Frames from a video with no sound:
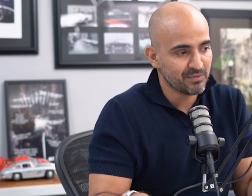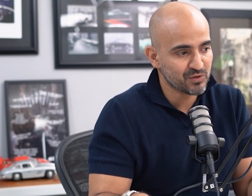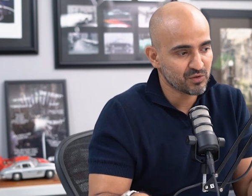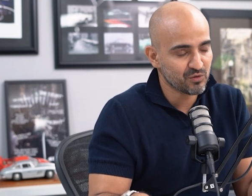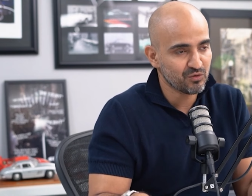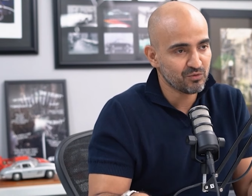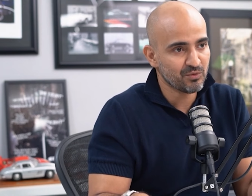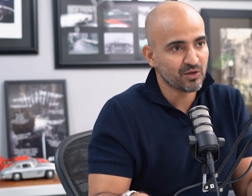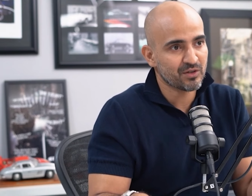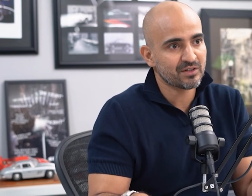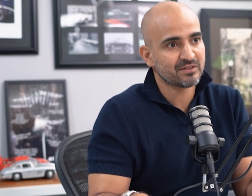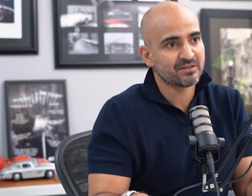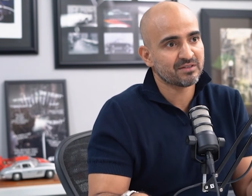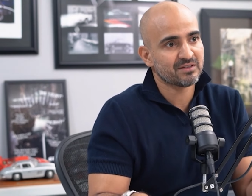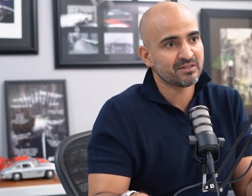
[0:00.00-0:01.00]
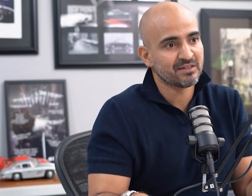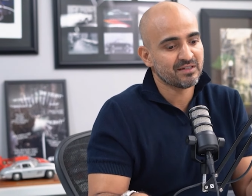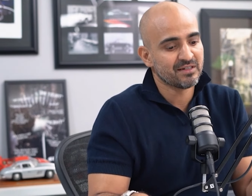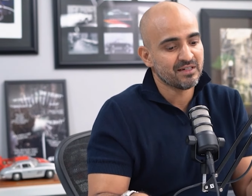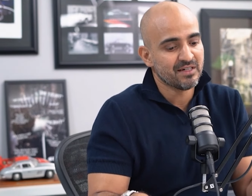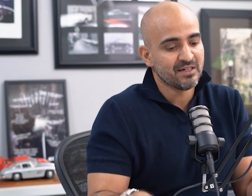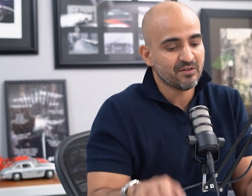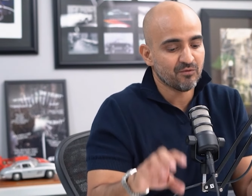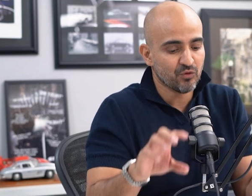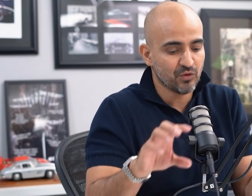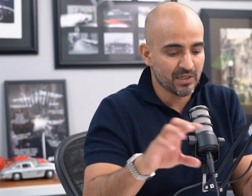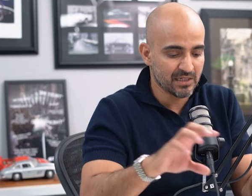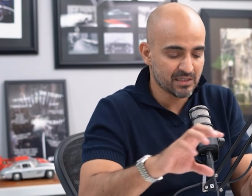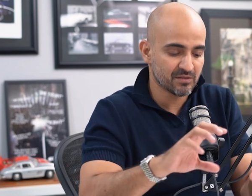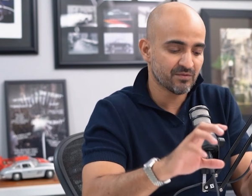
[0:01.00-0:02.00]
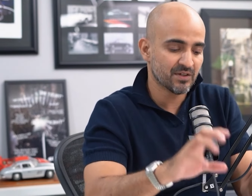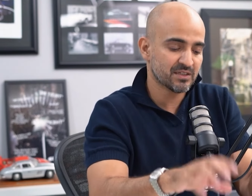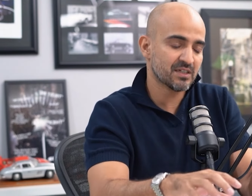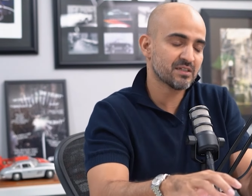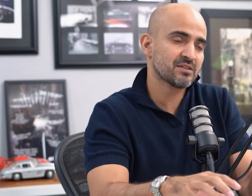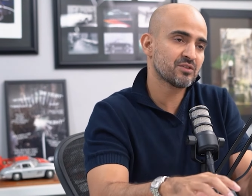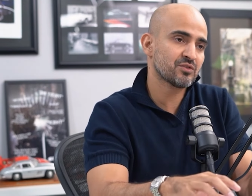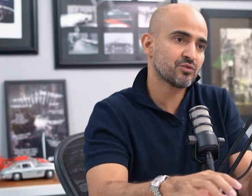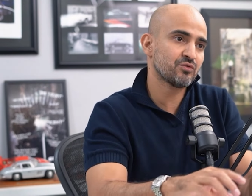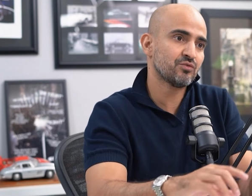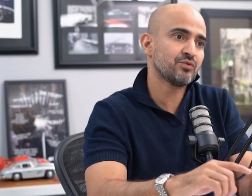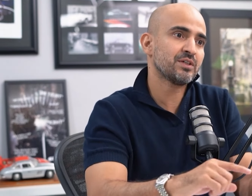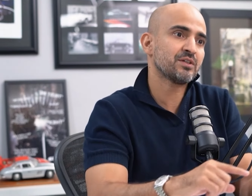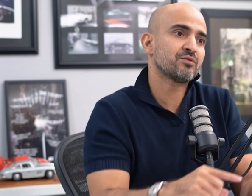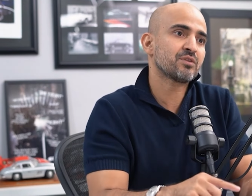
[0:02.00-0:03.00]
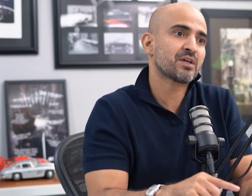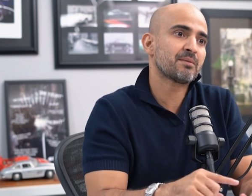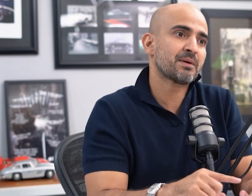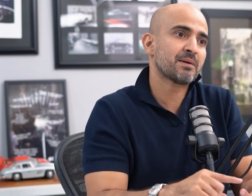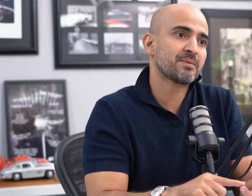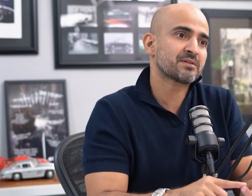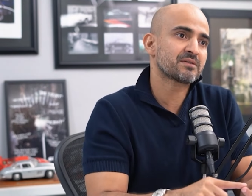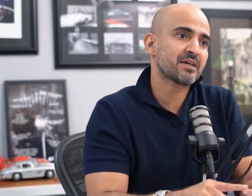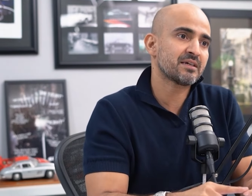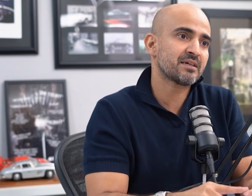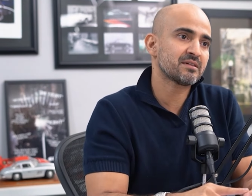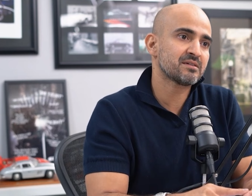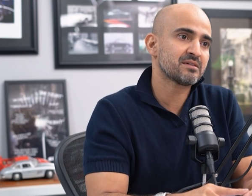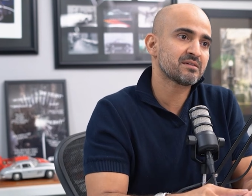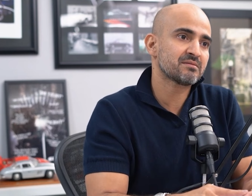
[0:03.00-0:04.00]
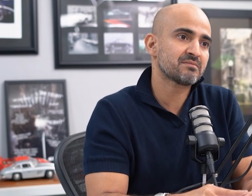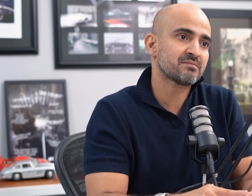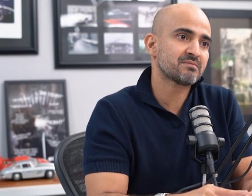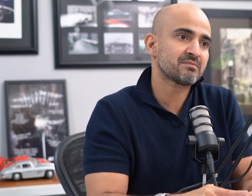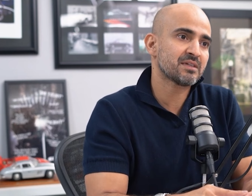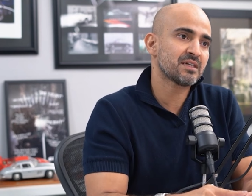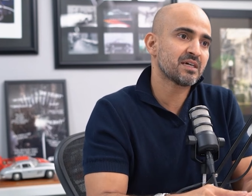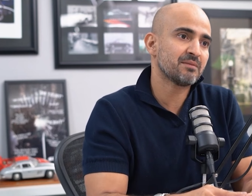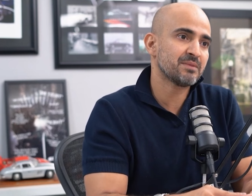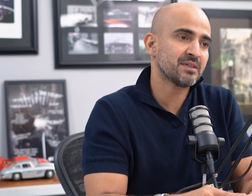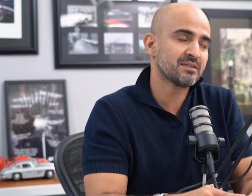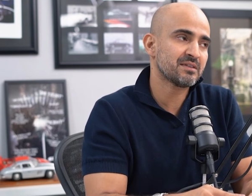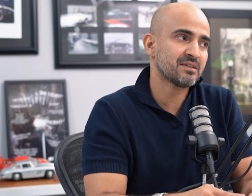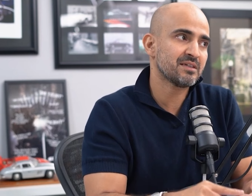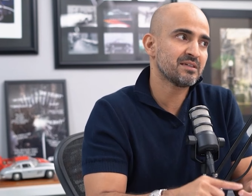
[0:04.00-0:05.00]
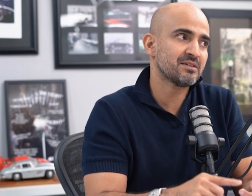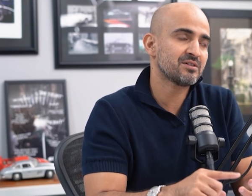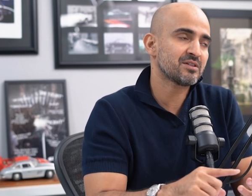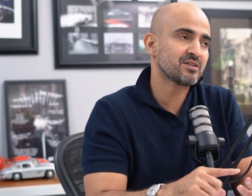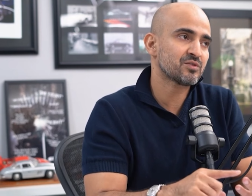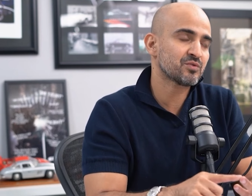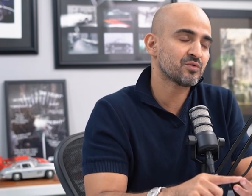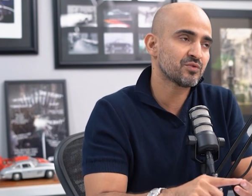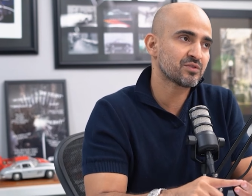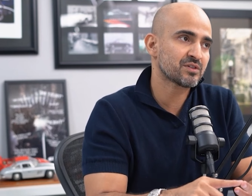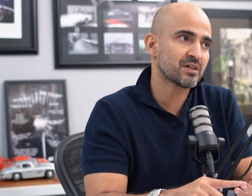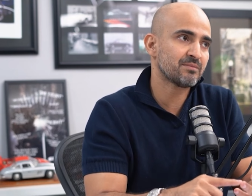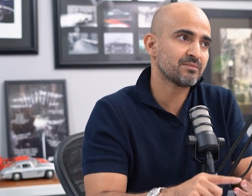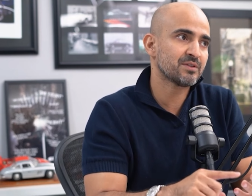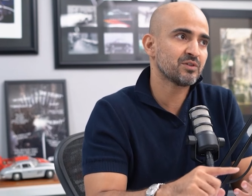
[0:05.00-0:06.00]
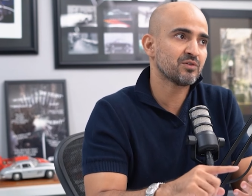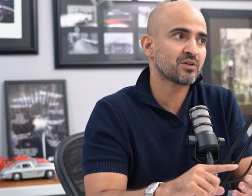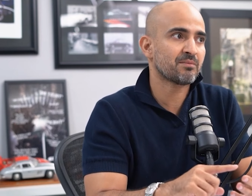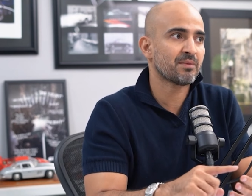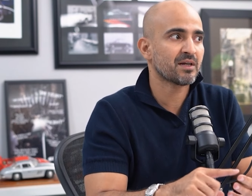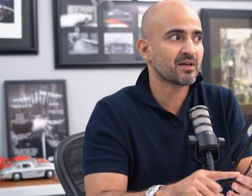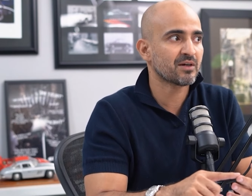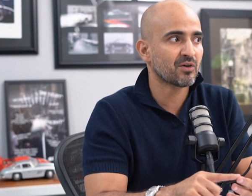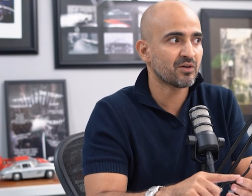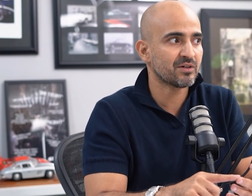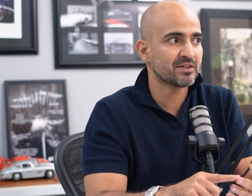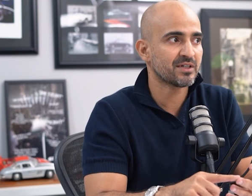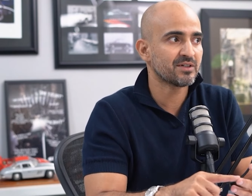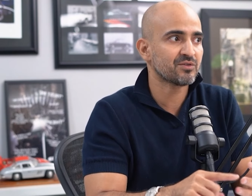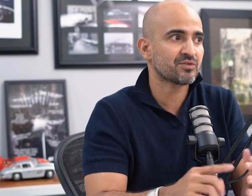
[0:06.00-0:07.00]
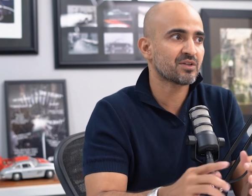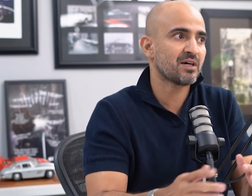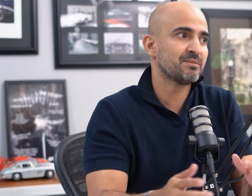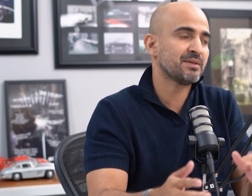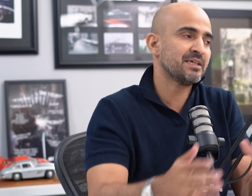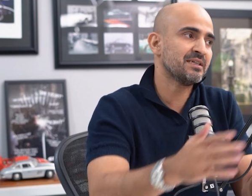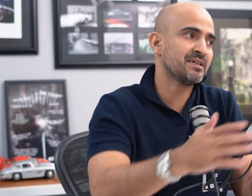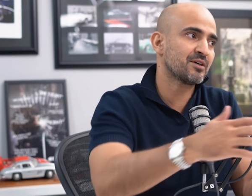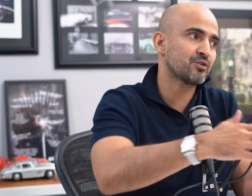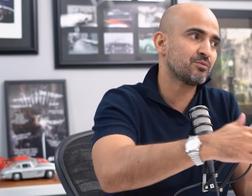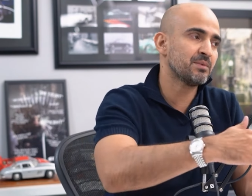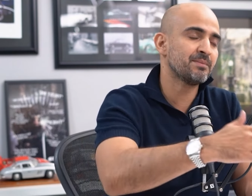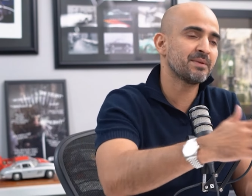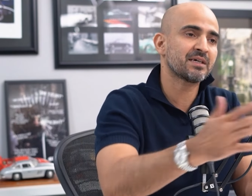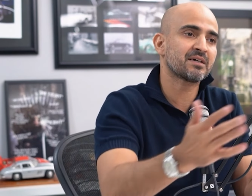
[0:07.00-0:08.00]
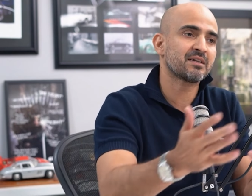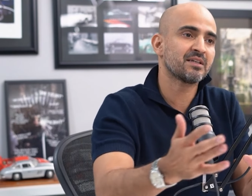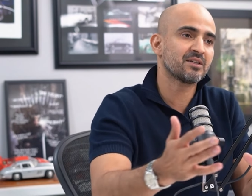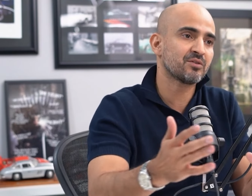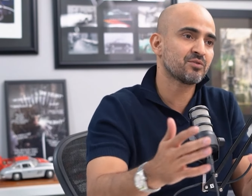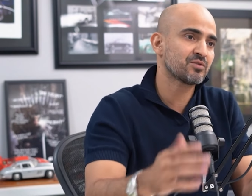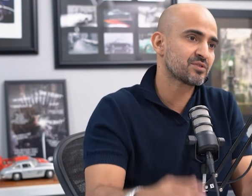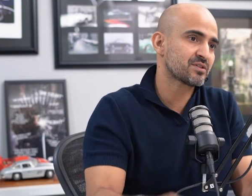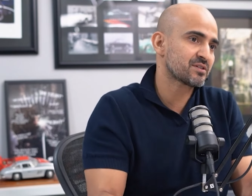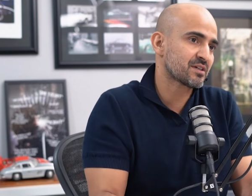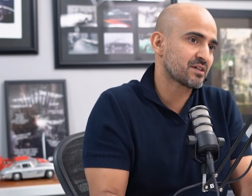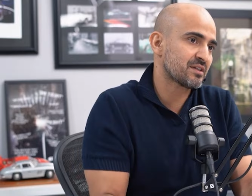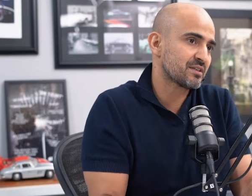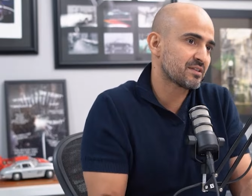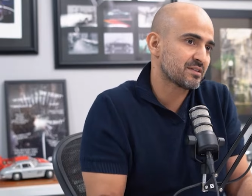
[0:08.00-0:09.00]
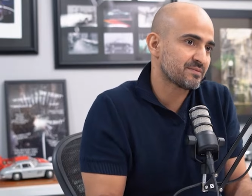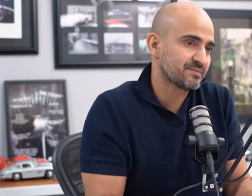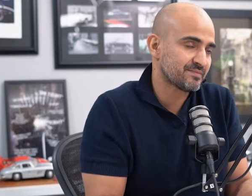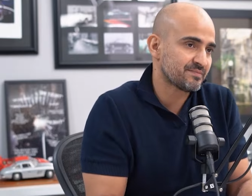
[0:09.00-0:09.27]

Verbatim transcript: मजलूम औरत वो इस वजह से शुरू हुई क्योंकि हमारे पास राइटर्स की कमी थी जिनकी सोच कम थी और हमारा कंटेंट जो था हम इंडिया को मिमिक करने की कोशिश कर रहे थे